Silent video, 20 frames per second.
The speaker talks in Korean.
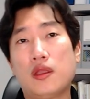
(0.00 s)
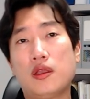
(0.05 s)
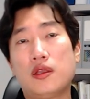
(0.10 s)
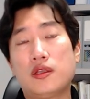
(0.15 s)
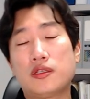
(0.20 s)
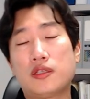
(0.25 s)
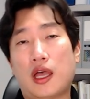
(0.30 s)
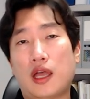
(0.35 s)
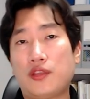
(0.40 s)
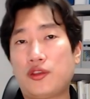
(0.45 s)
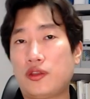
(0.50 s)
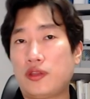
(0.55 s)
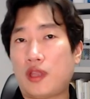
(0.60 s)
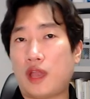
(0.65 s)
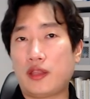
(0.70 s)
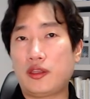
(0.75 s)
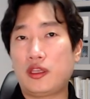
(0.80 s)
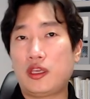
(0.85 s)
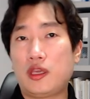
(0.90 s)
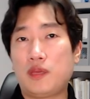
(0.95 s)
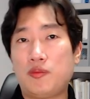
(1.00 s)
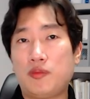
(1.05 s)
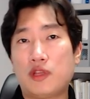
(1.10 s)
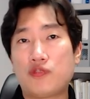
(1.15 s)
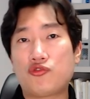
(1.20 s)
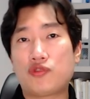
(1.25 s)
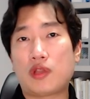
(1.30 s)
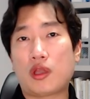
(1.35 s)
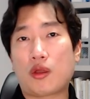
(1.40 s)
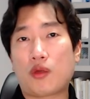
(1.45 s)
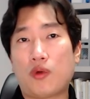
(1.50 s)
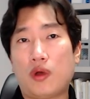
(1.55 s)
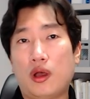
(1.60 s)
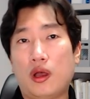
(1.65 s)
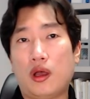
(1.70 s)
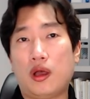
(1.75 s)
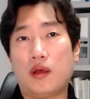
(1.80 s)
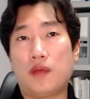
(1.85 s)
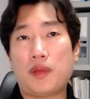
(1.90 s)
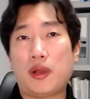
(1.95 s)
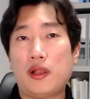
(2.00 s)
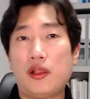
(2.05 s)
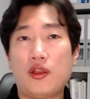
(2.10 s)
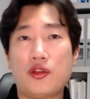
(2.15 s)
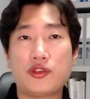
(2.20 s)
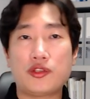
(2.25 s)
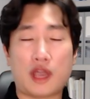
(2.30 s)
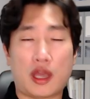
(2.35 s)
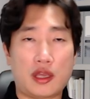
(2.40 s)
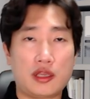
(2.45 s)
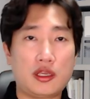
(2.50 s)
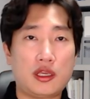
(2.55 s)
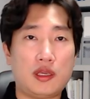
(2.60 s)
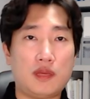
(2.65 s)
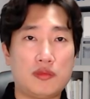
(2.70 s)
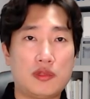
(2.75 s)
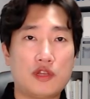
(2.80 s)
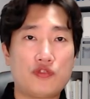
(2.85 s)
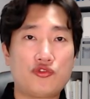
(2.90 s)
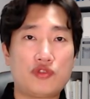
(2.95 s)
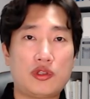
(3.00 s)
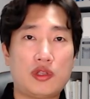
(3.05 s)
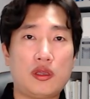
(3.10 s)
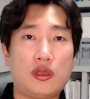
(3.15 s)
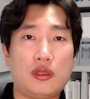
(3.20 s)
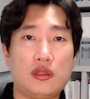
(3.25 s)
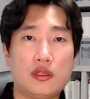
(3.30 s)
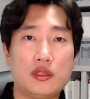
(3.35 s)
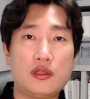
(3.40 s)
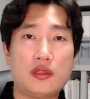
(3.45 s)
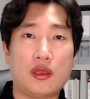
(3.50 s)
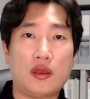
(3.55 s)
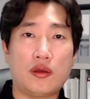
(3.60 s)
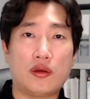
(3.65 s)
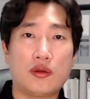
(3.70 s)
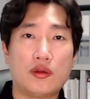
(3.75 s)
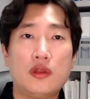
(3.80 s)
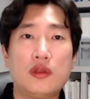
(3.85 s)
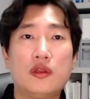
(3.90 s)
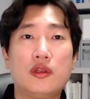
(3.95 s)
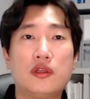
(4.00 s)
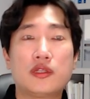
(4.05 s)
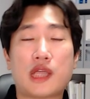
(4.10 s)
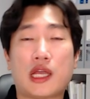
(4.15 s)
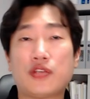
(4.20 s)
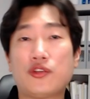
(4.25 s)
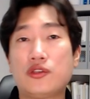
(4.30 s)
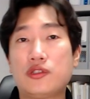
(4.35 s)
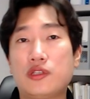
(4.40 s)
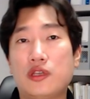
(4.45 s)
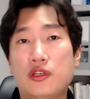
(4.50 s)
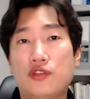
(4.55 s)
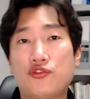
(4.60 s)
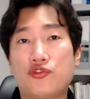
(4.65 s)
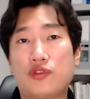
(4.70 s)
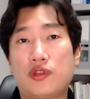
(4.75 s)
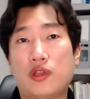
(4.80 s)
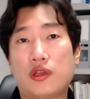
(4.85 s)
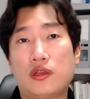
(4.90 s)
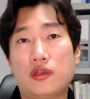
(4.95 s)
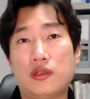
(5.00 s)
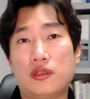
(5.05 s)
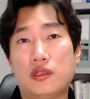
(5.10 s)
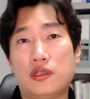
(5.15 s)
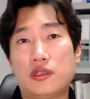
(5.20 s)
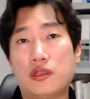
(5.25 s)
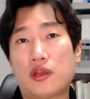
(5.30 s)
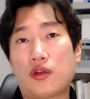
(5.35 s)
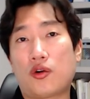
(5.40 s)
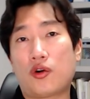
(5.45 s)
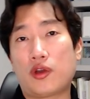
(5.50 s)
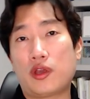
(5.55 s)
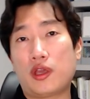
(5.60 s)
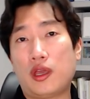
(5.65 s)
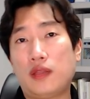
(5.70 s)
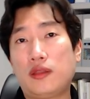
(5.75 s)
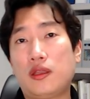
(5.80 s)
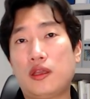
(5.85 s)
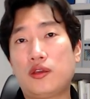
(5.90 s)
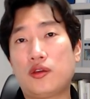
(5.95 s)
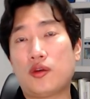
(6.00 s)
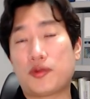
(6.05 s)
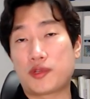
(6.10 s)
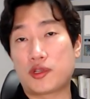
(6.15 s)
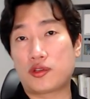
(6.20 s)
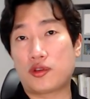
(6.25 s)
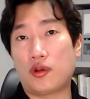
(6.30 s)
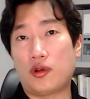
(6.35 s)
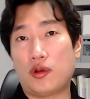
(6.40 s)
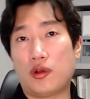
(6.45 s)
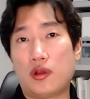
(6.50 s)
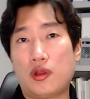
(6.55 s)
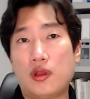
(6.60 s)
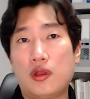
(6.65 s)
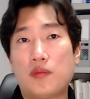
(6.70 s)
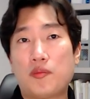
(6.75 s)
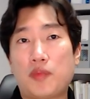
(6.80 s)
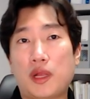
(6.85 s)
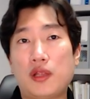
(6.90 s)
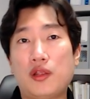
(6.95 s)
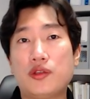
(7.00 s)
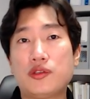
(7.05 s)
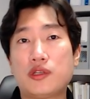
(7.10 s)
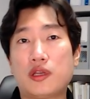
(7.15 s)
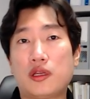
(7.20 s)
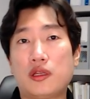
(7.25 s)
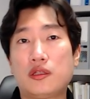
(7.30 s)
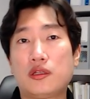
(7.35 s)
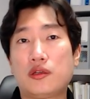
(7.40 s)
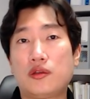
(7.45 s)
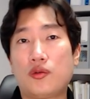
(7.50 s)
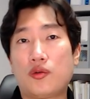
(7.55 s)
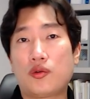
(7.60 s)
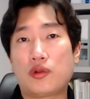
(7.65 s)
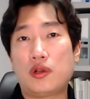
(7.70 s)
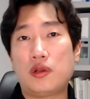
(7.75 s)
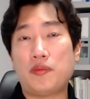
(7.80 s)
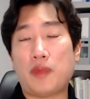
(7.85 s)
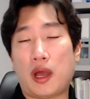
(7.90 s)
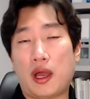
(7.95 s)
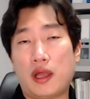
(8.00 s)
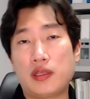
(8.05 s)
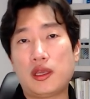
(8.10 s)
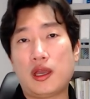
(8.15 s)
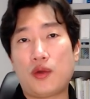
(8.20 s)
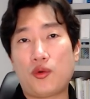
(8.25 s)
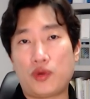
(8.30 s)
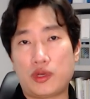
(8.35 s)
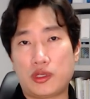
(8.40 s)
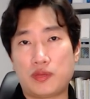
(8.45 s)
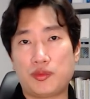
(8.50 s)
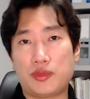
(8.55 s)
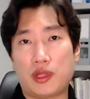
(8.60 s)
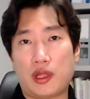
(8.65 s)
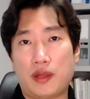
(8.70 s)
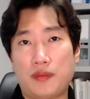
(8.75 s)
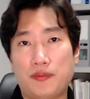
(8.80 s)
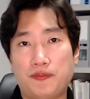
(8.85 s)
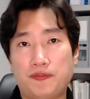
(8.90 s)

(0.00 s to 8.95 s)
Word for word: 4년 단기 임대주택과 8년 장기 임대주택이 있는데요. 4년짜리 주택은 이제 거의 혜택이 없어서 8년짜리 등록을 많이 하고 있습니다.